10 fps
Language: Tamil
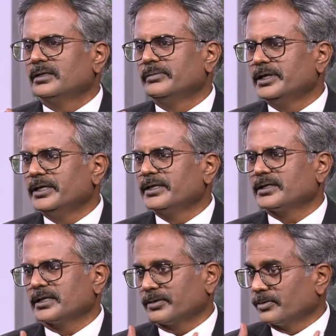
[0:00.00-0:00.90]

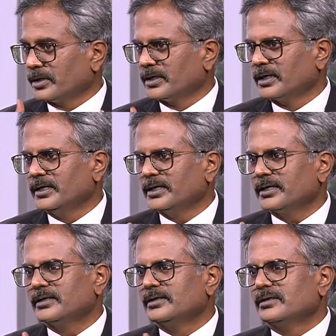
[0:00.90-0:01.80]
இமீடியட்டாக எவ்வளோ
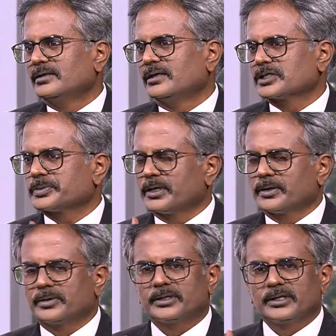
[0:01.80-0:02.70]
ஏர்லியாக
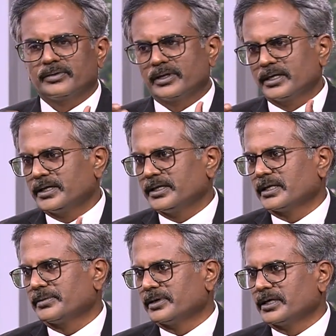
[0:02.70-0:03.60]
ஹாஸ்பிட்டலுக்கு வந்து எவ்வளோ ஏர்லியாக
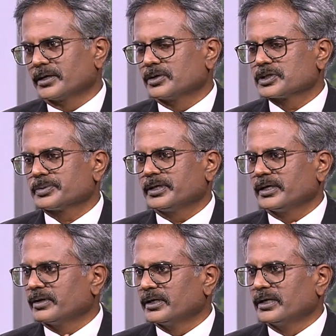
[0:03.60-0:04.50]
நம்ம டயக்னோஸ் பண்ணி
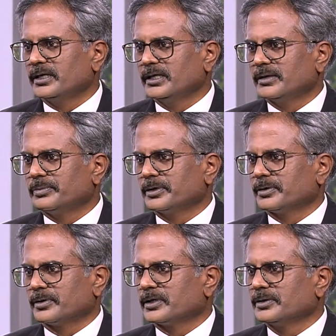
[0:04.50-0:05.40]
எவ்வளோ ஏர்லியாக
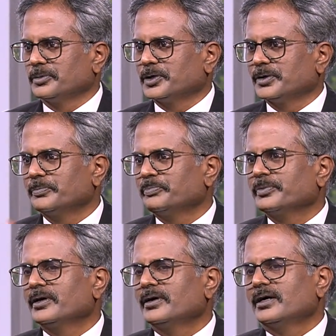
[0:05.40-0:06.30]
பண்ணுறோன்றது முக்கியம்
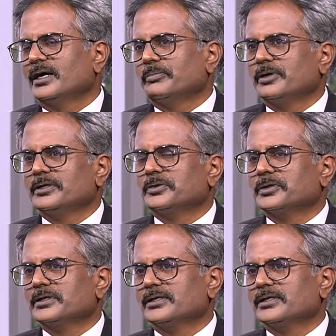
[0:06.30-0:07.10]
அப்போ இது வந்து